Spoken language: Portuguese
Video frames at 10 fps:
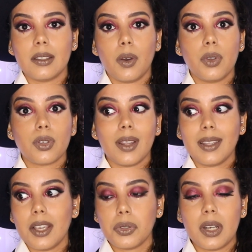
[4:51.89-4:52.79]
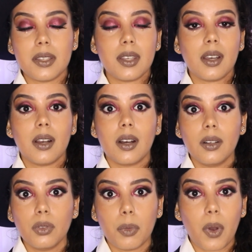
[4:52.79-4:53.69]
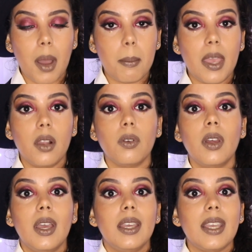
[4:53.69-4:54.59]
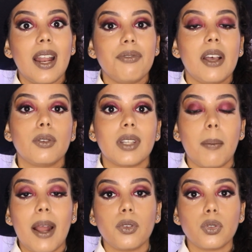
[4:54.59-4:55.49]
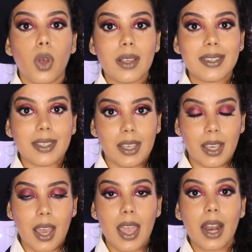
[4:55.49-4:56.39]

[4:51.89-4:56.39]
Então eu só deixo ali secando o meu cabelo e ela faz o trabalho sozinha.